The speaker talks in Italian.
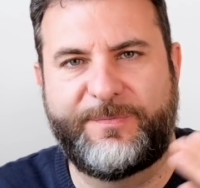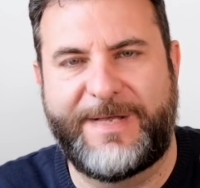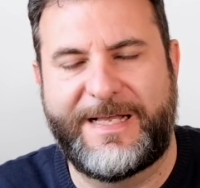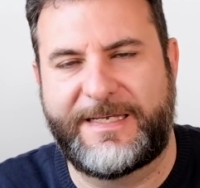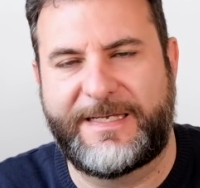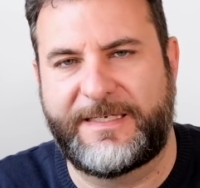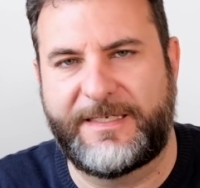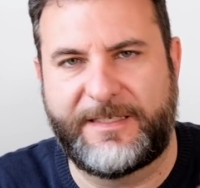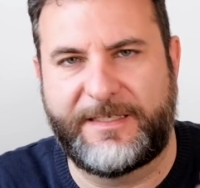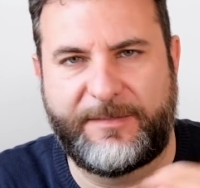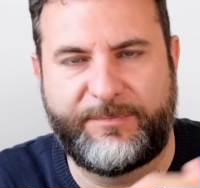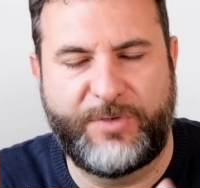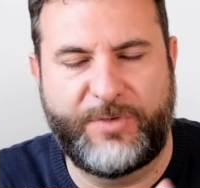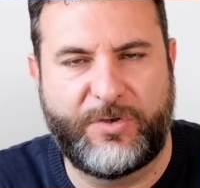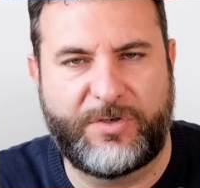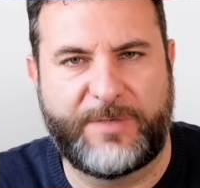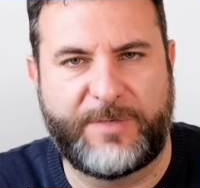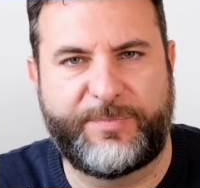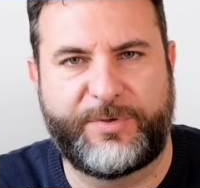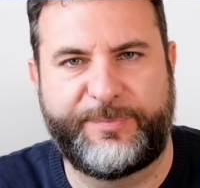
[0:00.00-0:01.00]
ma anche il
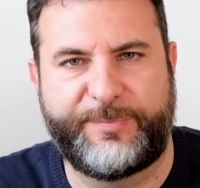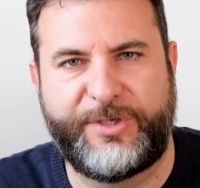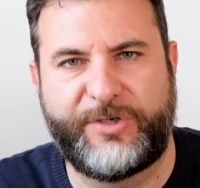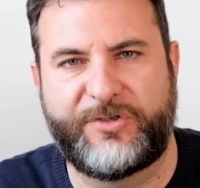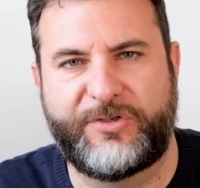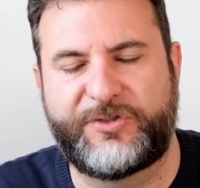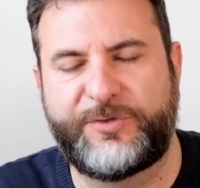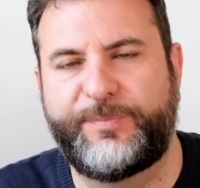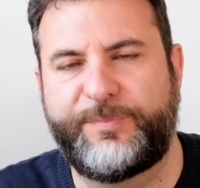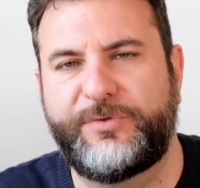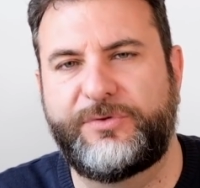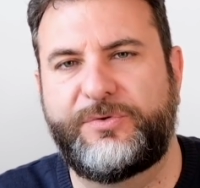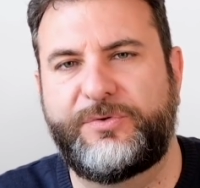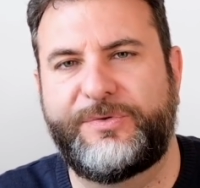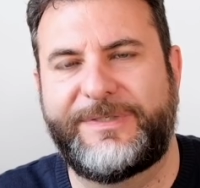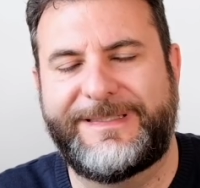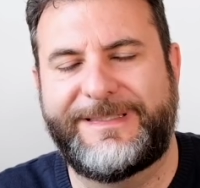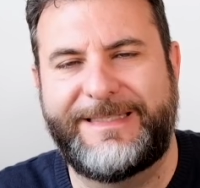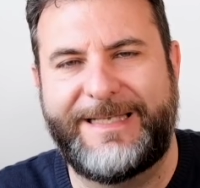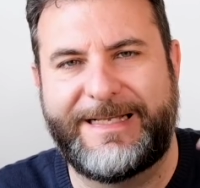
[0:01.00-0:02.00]
blog
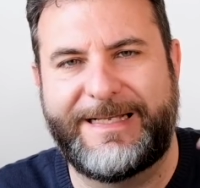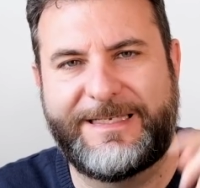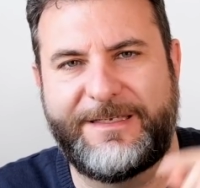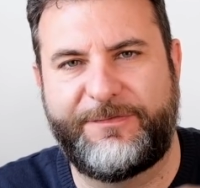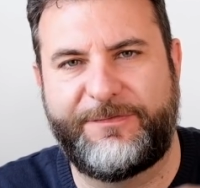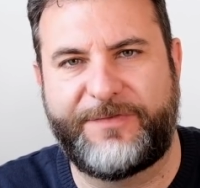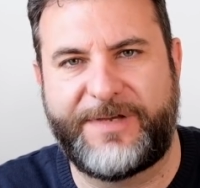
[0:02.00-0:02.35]
promiroless.it e anche